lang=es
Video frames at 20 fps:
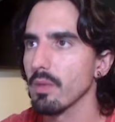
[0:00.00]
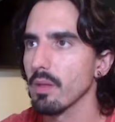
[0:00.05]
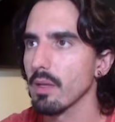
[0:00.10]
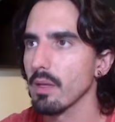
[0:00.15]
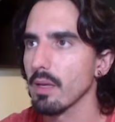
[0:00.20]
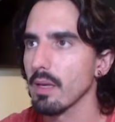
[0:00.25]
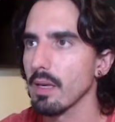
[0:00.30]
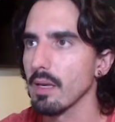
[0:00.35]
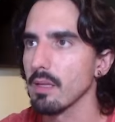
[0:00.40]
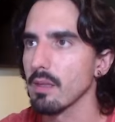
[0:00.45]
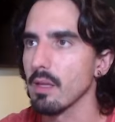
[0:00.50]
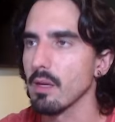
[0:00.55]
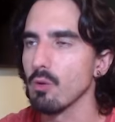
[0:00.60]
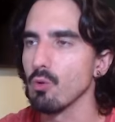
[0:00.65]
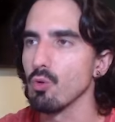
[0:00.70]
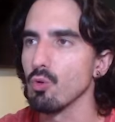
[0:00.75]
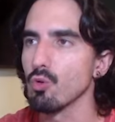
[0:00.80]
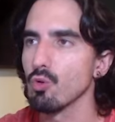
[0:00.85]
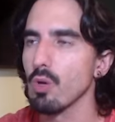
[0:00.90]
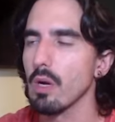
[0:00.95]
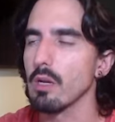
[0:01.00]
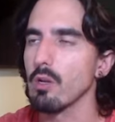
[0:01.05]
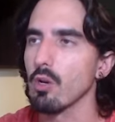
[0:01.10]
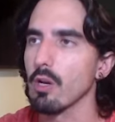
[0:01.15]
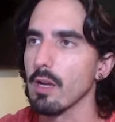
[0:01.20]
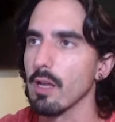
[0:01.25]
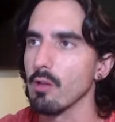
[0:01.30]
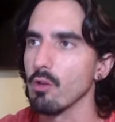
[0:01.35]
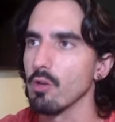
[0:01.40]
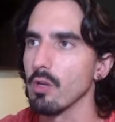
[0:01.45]
que tengo un usuario
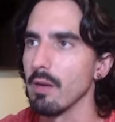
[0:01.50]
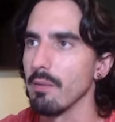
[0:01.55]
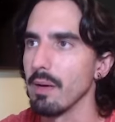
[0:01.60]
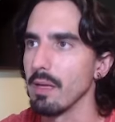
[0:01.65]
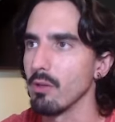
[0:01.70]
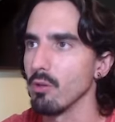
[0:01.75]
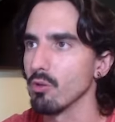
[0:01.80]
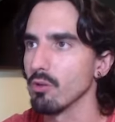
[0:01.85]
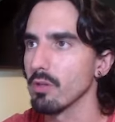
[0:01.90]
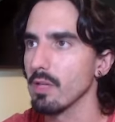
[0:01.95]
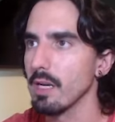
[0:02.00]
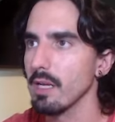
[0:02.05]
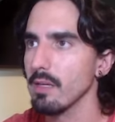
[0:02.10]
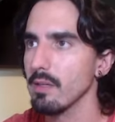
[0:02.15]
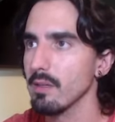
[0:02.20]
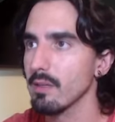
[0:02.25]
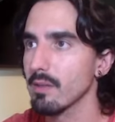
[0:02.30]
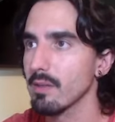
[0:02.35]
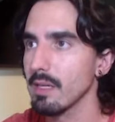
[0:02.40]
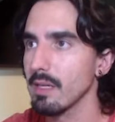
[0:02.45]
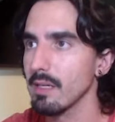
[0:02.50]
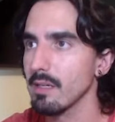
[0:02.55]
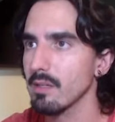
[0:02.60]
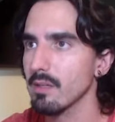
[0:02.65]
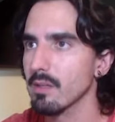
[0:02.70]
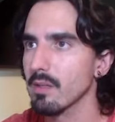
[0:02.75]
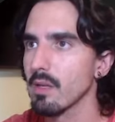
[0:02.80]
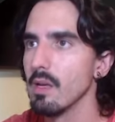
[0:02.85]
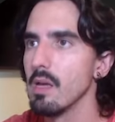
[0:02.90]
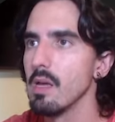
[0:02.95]
creado llamado
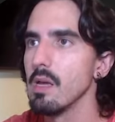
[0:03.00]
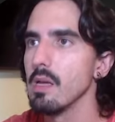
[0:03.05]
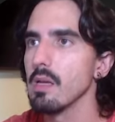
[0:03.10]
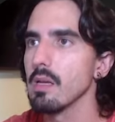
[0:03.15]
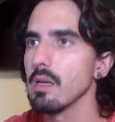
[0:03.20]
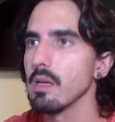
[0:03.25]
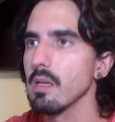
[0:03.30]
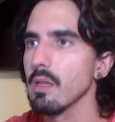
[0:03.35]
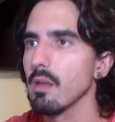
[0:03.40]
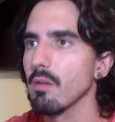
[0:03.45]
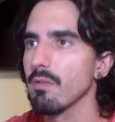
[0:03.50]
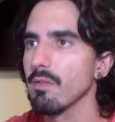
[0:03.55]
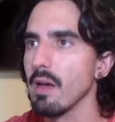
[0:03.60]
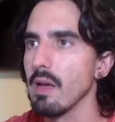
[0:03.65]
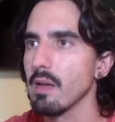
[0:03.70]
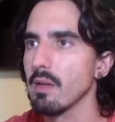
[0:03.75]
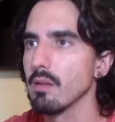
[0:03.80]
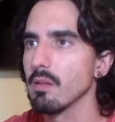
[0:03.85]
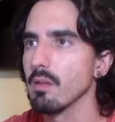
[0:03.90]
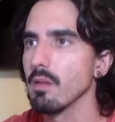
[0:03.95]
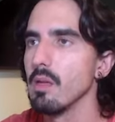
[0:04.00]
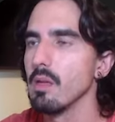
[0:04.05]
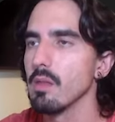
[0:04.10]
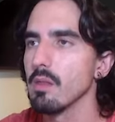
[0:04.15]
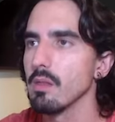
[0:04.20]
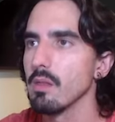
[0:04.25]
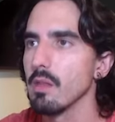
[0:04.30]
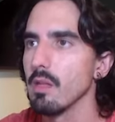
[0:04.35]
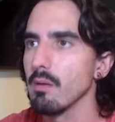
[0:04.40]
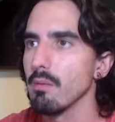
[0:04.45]
test, y define
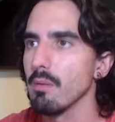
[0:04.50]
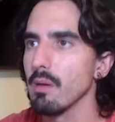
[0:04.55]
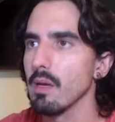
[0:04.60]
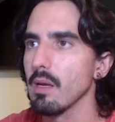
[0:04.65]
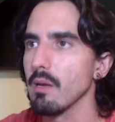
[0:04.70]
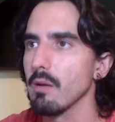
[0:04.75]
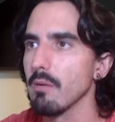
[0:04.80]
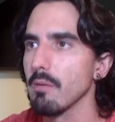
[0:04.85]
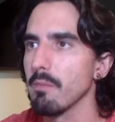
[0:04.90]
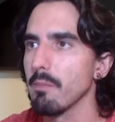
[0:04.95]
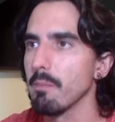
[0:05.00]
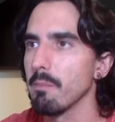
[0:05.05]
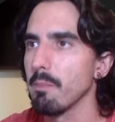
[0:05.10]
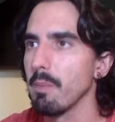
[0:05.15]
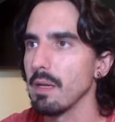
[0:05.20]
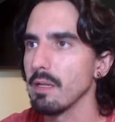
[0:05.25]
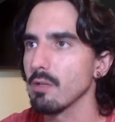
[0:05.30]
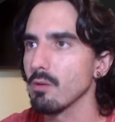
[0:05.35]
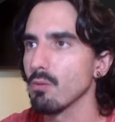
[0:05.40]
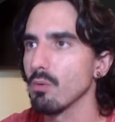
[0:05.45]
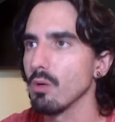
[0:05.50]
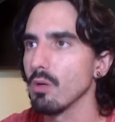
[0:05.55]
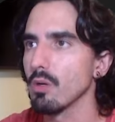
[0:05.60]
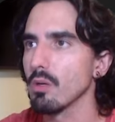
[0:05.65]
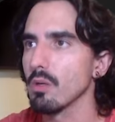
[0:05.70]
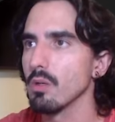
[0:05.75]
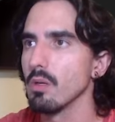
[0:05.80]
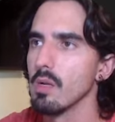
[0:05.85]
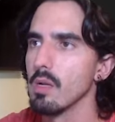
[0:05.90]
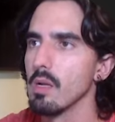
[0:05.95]
db password,
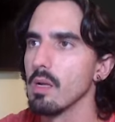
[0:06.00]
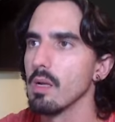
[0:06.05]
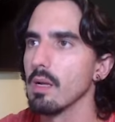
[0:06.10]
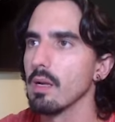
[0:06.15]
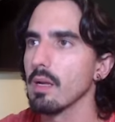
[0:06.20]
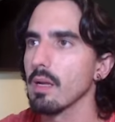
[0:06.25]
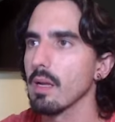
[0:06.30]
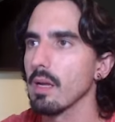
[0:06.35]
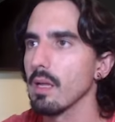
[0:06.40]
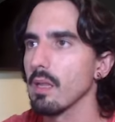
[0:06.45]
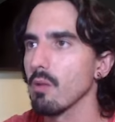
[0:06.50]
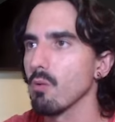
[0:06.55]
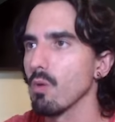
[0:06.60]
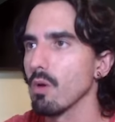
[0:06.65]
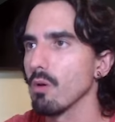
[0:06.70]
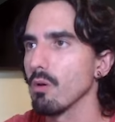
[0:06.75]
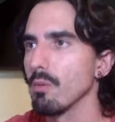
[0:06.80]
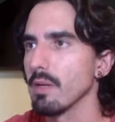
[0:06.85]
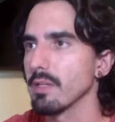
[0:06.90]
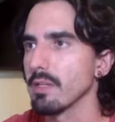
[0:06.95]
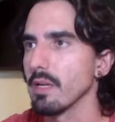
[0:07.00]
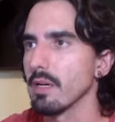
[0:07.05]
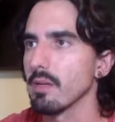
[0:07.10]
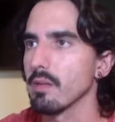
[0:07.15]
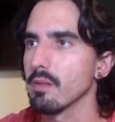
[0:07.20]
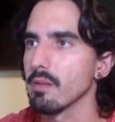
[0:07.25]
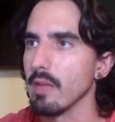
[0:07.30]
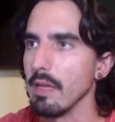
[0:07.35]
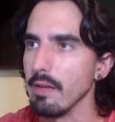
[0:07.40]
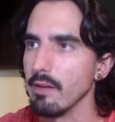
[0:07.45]
que de nuevo va a ser
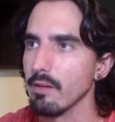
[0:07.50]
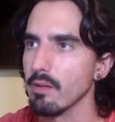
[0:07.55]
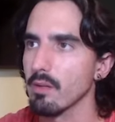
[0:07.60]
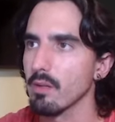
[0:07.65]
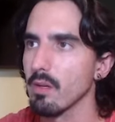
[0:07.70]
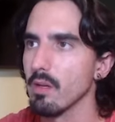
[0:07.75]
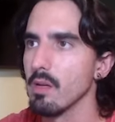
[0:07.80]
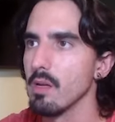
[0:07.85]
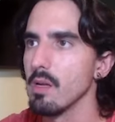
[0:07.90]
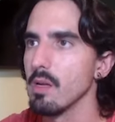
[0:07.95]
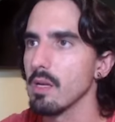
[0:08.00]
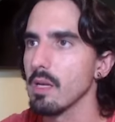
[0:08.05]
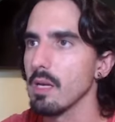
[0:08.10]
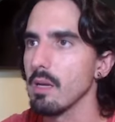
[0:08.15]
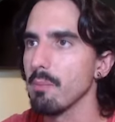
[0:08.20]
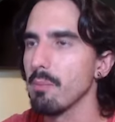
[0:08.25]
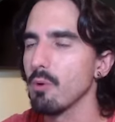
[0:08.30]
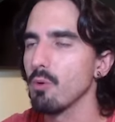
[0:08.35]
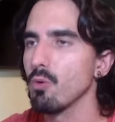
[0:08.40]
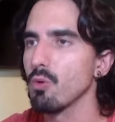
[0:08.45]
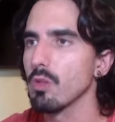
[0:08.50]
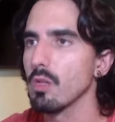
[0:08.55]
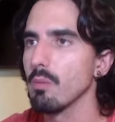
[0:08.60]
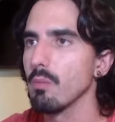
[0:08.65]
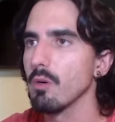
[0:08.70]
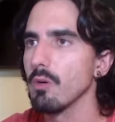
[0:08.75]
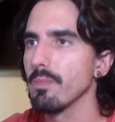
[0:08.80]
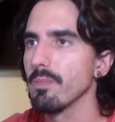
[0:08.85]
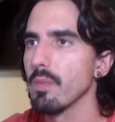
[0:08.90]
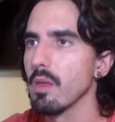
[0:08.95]
test. Y por
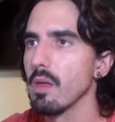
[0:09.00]
último,